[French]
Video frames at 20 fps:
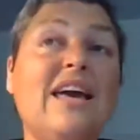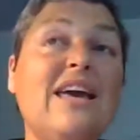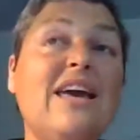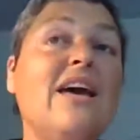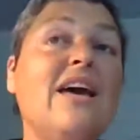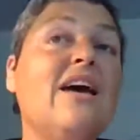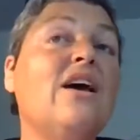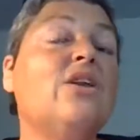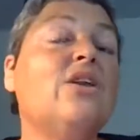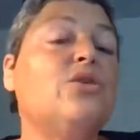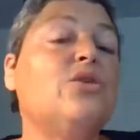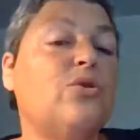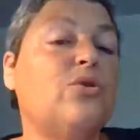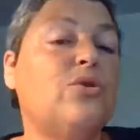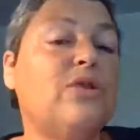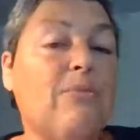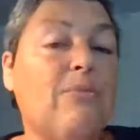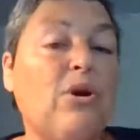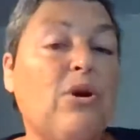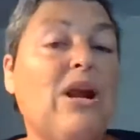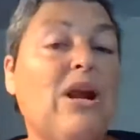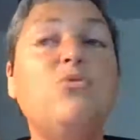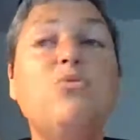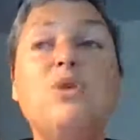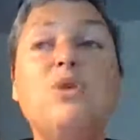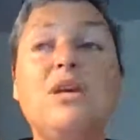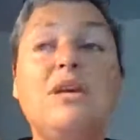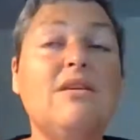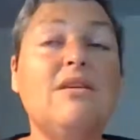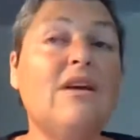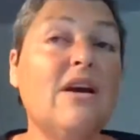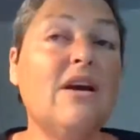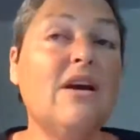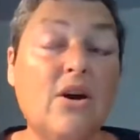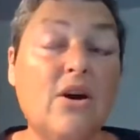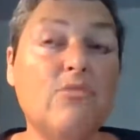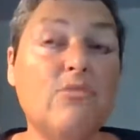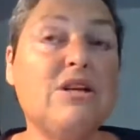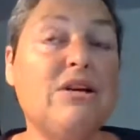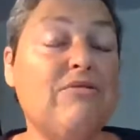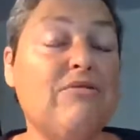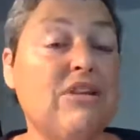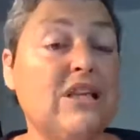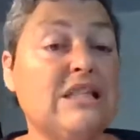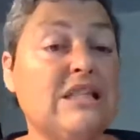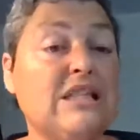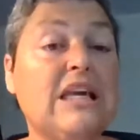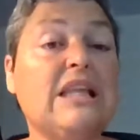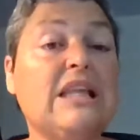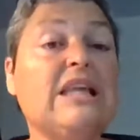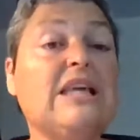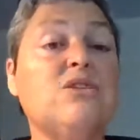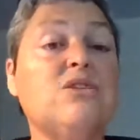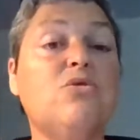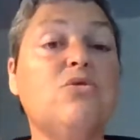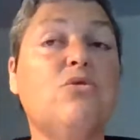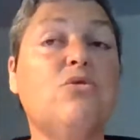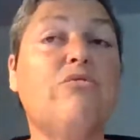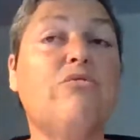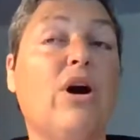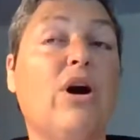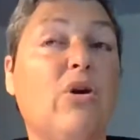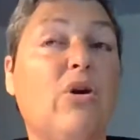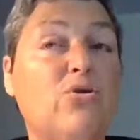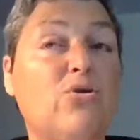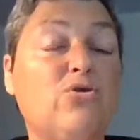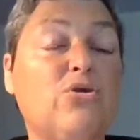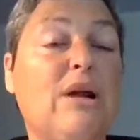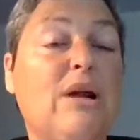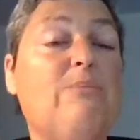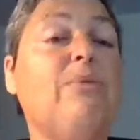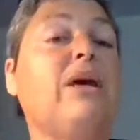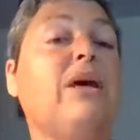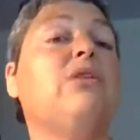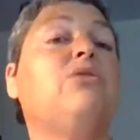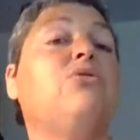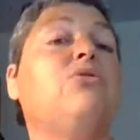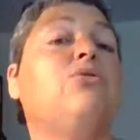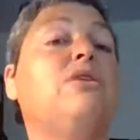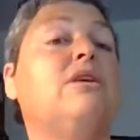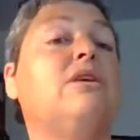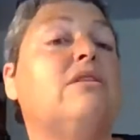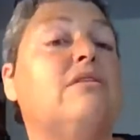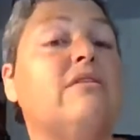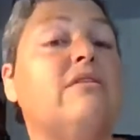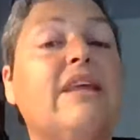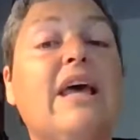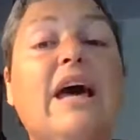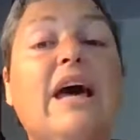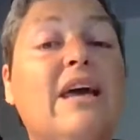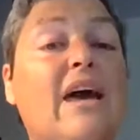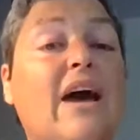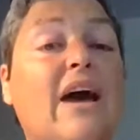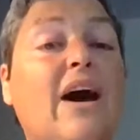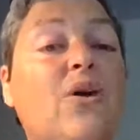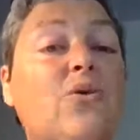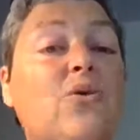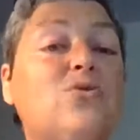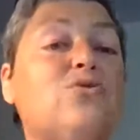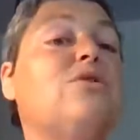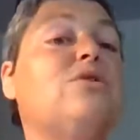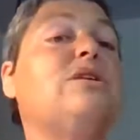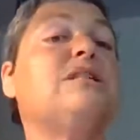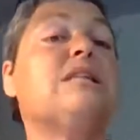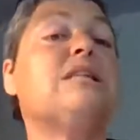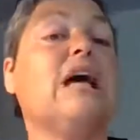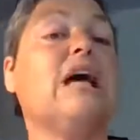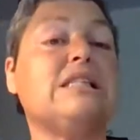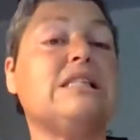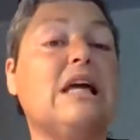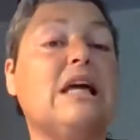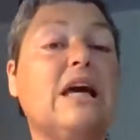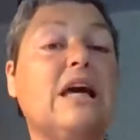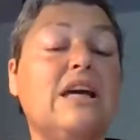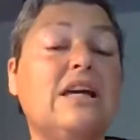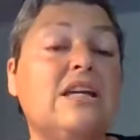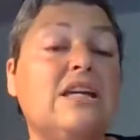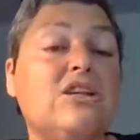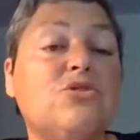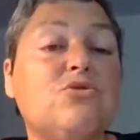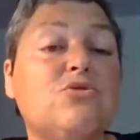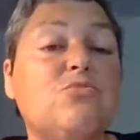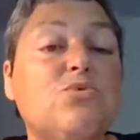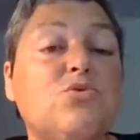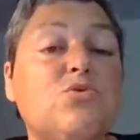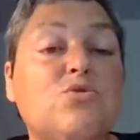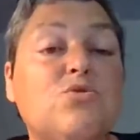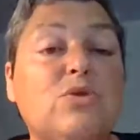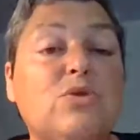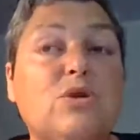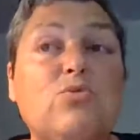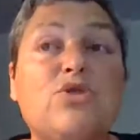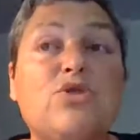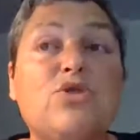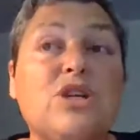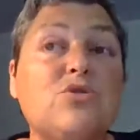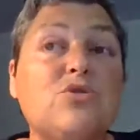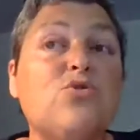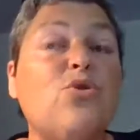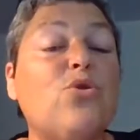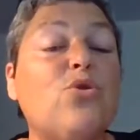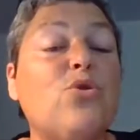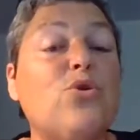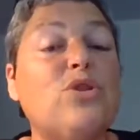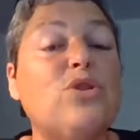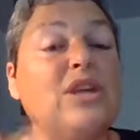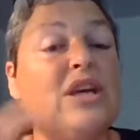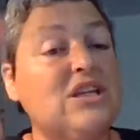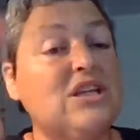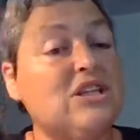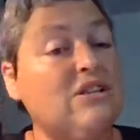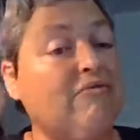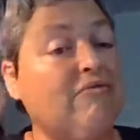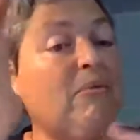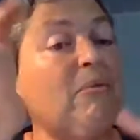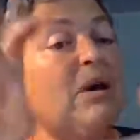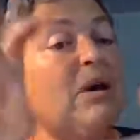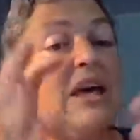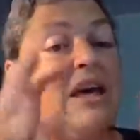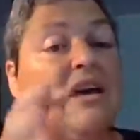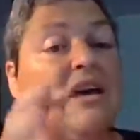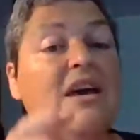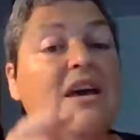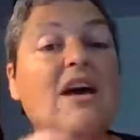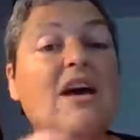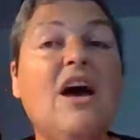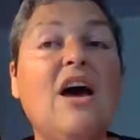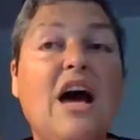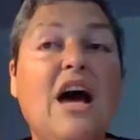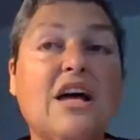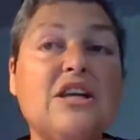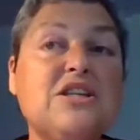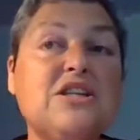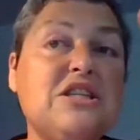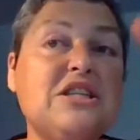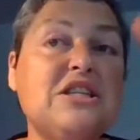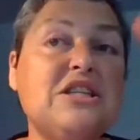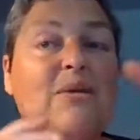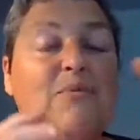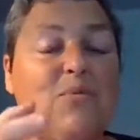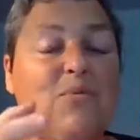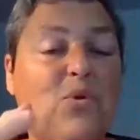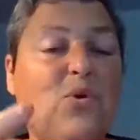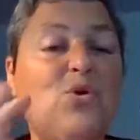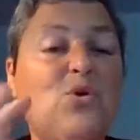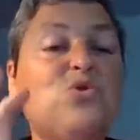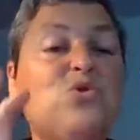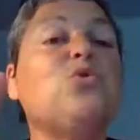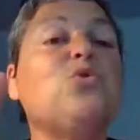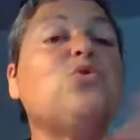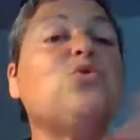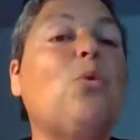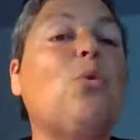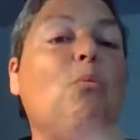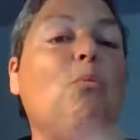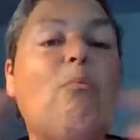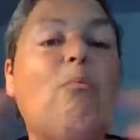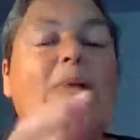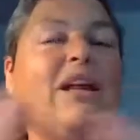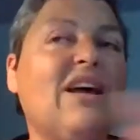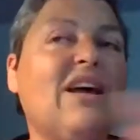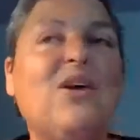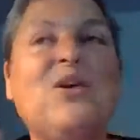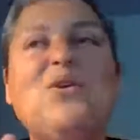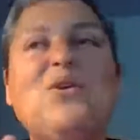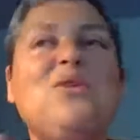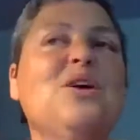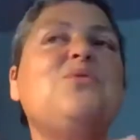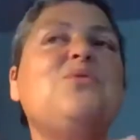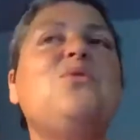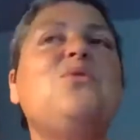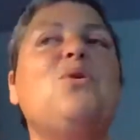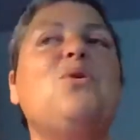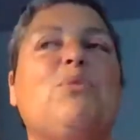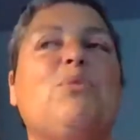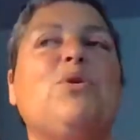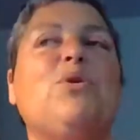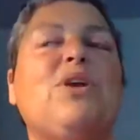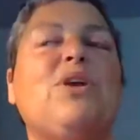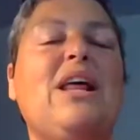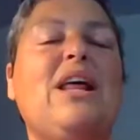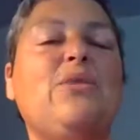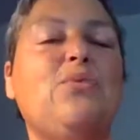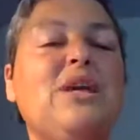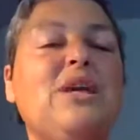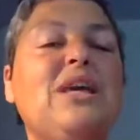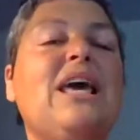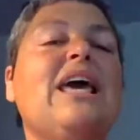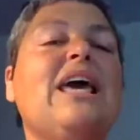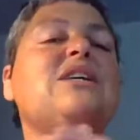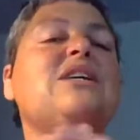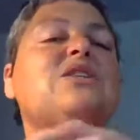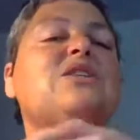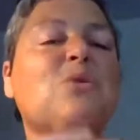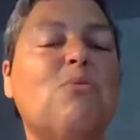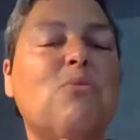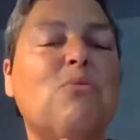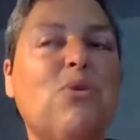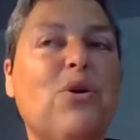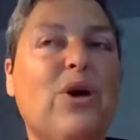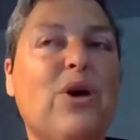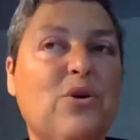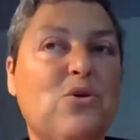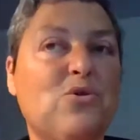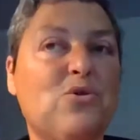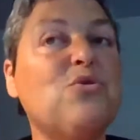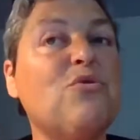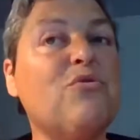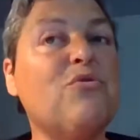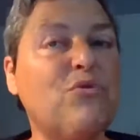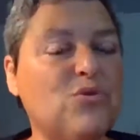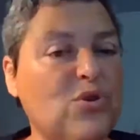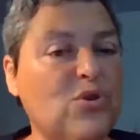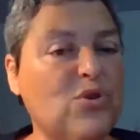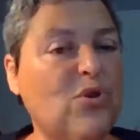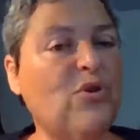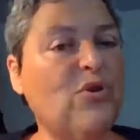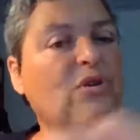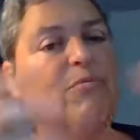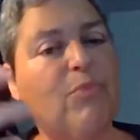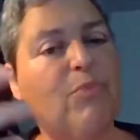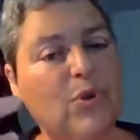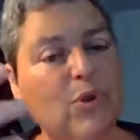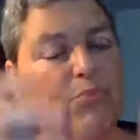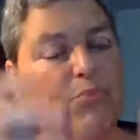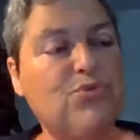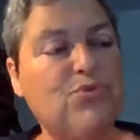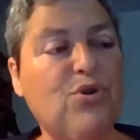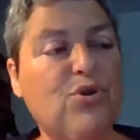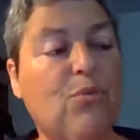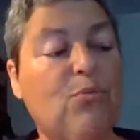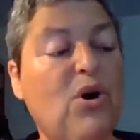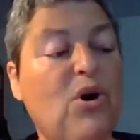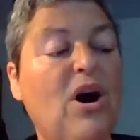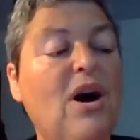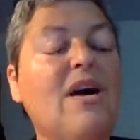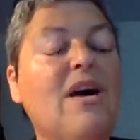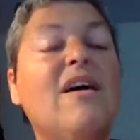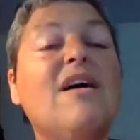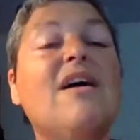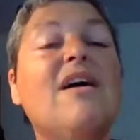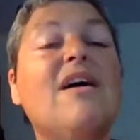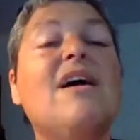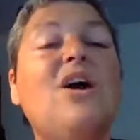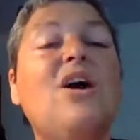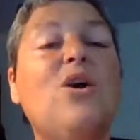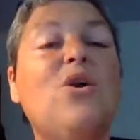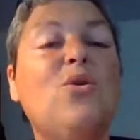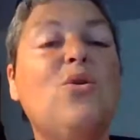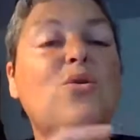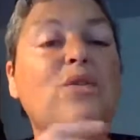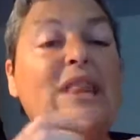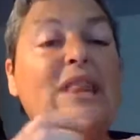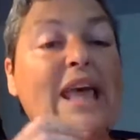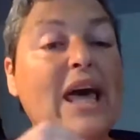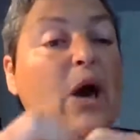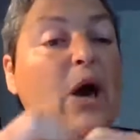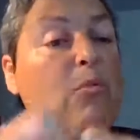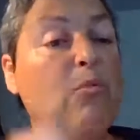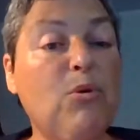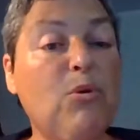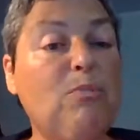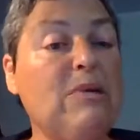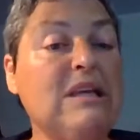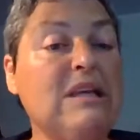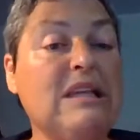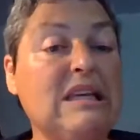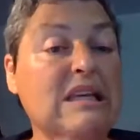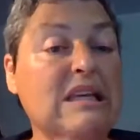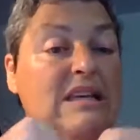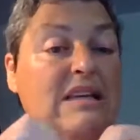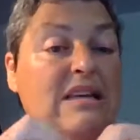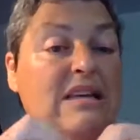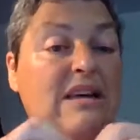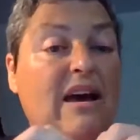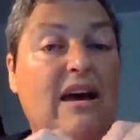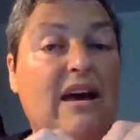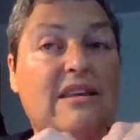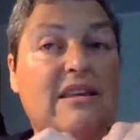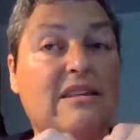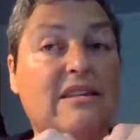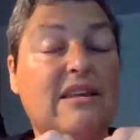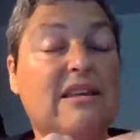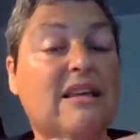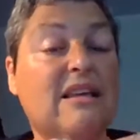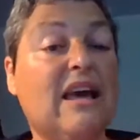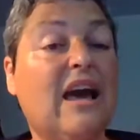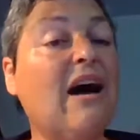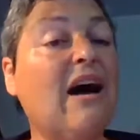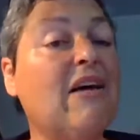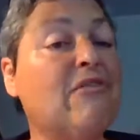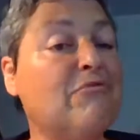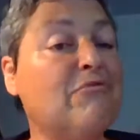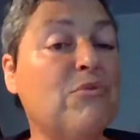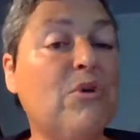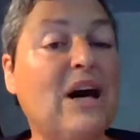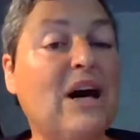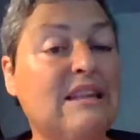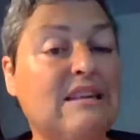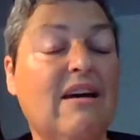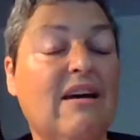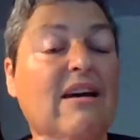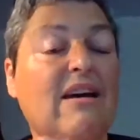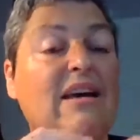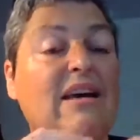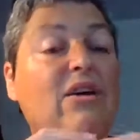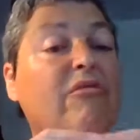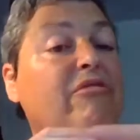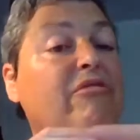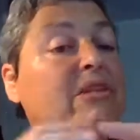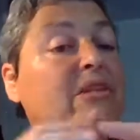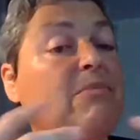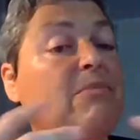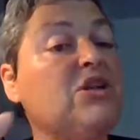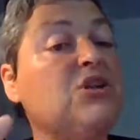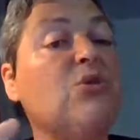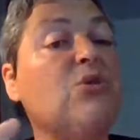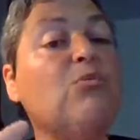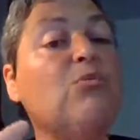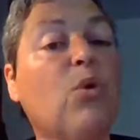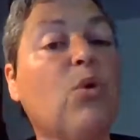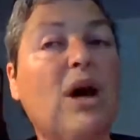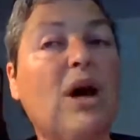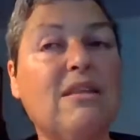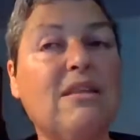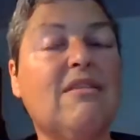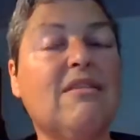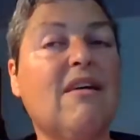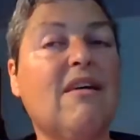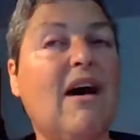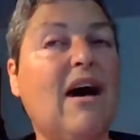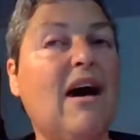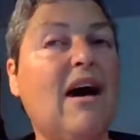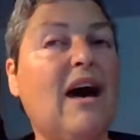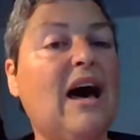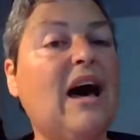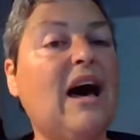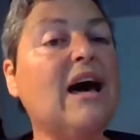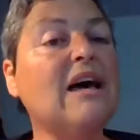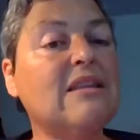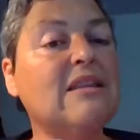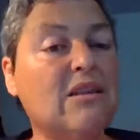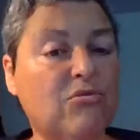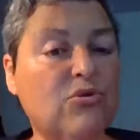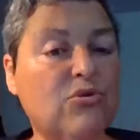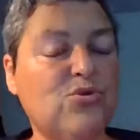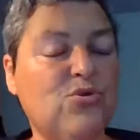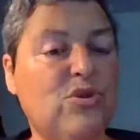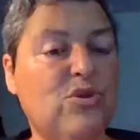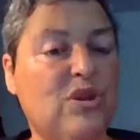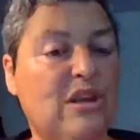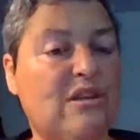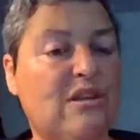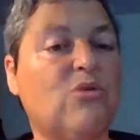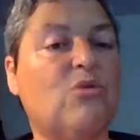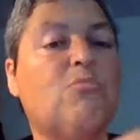Et notamment la nuit, comme j'avais des cicatrices devant à cause de la péritonite, derrière à cause de l'escar sacré, je me suis couchée sur le côté, j'ai fabriqué un système pour que je ne tombe pas d'un côté ou de l'autre pendant la nuit, et il semblerait que ce faisant, pendant plusieurs mois, le nerf poplité a été gravement atteint, et en fait ma jambe droite a arrêté de fonctionner.